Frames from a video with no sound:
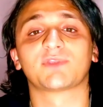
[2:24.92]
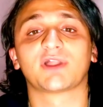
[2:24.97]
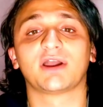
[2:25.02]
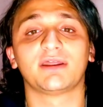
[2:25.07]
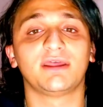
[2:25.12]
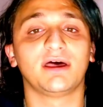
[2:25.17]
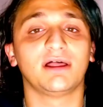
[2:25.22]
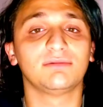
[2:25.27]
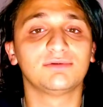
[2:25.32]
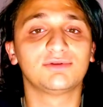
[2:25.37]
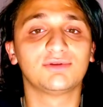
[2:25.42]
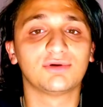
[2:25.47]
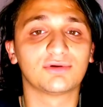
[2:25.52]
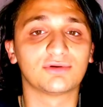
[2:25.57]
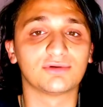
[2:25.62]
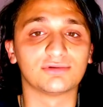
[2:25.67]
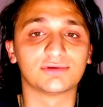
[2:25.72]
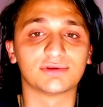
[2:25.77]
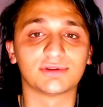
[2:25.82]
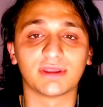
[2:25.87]
Kanal bu
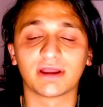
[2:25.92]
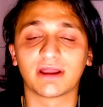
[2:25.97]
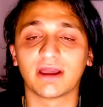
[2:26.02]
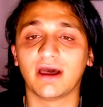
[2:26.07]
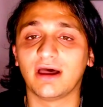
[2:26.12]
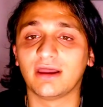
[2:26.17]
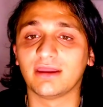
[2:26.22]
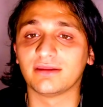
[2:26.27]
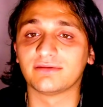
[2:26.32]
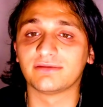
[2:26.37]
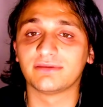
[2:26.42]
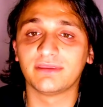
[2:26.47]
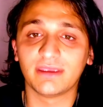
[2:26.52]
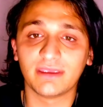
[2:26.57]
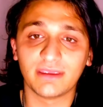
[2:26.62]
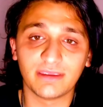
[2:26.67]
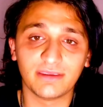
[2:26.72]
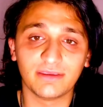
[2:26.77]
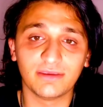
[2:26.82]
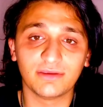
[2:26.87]
doğrultuda gayet
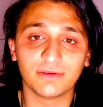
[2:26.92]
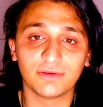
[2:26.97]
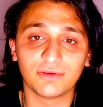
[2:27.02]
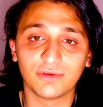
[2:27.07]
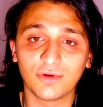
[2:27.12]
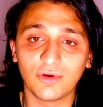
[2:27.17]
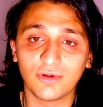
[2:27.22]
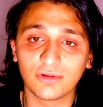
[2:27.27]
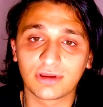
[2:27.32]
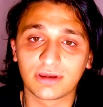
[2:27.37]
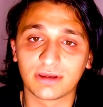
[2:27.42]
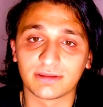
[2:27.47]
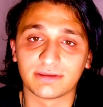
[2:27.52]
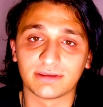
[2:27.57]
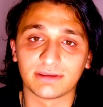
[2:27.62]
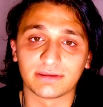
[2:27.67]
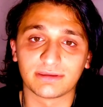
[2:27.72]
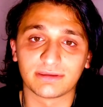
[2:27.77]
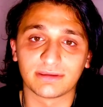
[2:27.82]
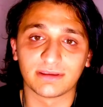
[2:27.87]
de iyi yol
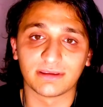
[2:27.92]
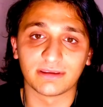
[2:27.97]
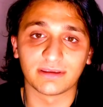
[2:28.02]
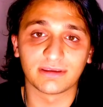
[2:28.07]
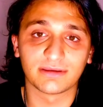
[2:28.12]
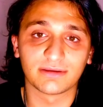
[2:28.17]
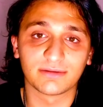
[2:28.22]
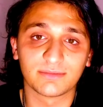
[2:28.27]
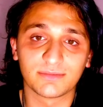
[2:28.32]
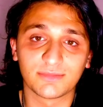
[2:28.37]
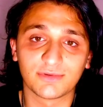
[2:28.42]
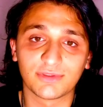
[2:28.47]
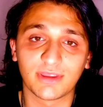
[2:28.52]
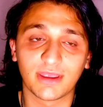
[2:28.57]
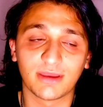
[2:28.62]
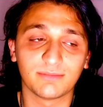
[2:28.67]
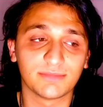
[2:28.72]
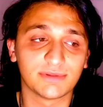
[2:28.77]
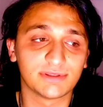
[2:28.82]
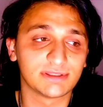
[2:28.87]
kat etti.
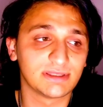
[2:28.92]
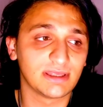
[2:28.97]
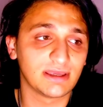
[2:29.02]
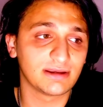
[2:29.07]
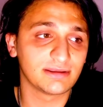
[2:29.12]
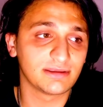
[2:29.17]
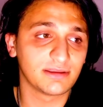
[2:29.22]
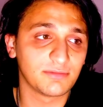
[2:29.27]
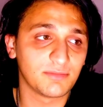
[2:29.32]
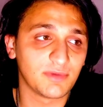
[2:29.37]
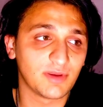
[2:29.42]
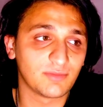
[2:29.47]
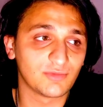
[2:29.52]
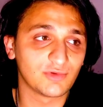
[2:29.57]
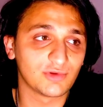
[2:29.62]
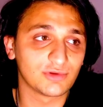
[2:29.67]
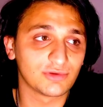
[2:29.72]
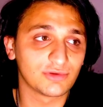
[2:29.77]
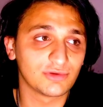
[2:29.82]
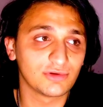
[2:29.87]
Bundan bizler de
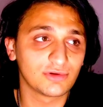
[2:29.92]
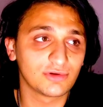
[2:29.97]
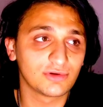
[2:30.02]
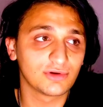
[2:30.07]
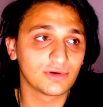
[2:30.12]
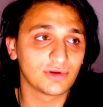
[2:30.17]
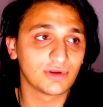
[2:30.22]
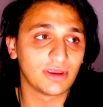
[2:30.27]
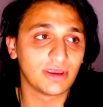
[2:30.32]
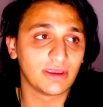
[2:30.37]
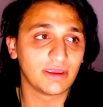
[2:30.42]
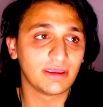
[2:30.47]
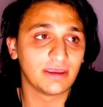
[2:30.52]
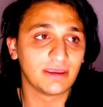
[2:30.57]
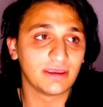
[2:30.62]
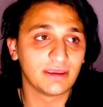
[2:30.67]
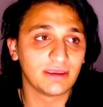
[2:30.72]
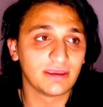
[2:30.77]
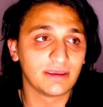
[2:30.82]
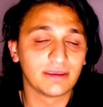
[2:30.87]
memnunduk.
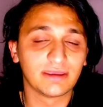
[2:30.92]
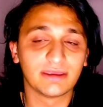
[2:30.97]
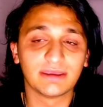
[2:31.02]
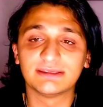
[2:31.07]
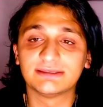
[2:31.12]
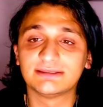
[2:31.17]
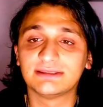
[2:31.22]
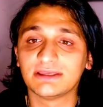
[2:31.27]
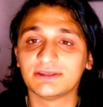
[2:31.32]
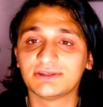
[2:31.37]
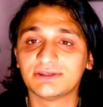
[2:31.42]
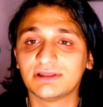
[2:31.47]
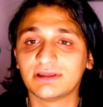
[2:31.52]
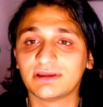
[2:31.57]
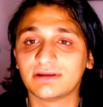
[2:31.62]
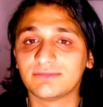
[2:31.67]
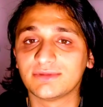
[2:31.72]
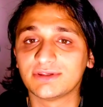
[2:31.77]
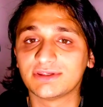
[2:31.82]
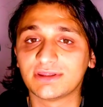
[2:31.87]

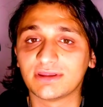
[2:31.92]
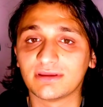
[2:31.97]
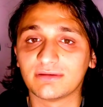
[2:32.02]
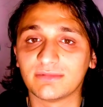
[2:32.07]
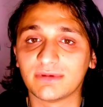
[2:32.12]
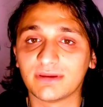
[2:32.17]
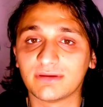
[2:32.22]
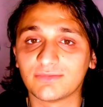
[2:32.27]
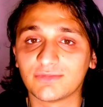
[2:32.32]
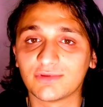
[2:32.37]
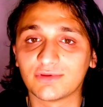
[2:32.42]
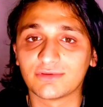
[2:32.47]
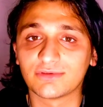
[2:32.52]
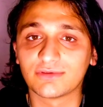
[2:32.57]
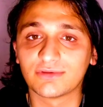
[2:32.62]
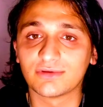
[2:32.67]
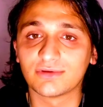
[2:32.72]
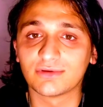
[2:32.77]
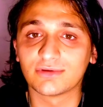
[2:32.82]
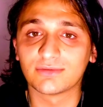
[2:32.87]
İzleyicilerimiz de
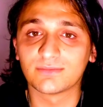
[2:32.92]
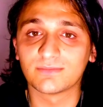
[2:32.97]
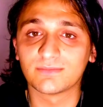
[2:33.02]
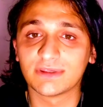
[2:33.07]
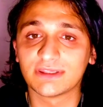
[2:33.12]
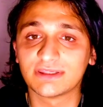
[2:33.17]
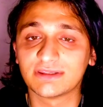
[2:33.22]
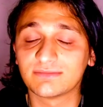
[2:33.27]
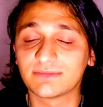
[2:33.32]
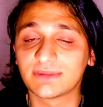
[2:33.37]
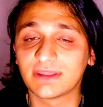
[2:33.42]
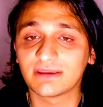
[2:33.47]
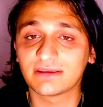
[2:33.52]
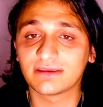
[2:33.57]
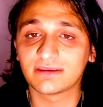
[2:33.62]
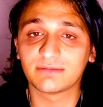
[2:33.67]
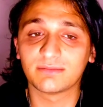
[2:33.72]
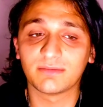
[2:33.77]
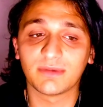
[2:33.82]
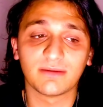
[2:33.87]
memnundu. Bizim
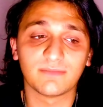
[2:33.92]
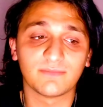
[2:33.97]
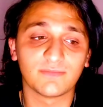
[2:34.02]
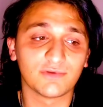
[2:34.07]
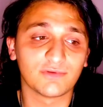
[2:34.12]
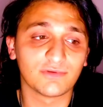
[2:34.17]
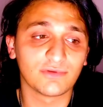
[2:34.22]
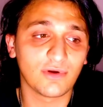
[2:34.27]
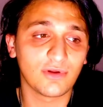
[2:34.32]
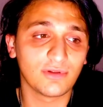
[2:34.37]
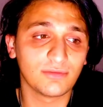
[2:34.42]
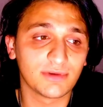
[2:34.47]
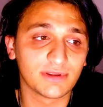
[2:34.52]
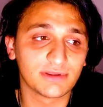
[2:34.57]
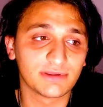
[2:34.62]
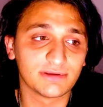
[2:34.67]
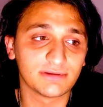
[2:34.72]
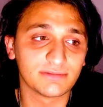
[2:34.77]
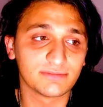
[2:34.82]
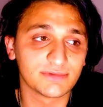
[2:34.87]
tek memnun
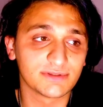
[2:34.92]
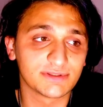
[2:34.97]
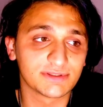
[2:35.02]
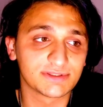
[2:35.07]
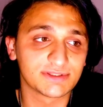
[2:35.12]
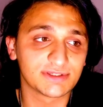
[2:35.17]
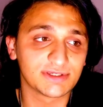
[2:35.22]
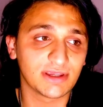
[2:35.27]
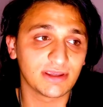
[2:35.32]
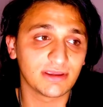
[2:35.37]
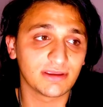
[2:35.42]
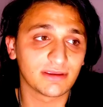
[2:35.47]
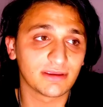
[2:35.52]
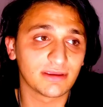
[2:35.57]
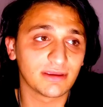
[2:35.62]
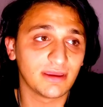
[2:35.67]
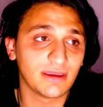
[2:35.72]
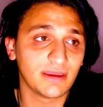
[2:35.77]
olmadığımız şey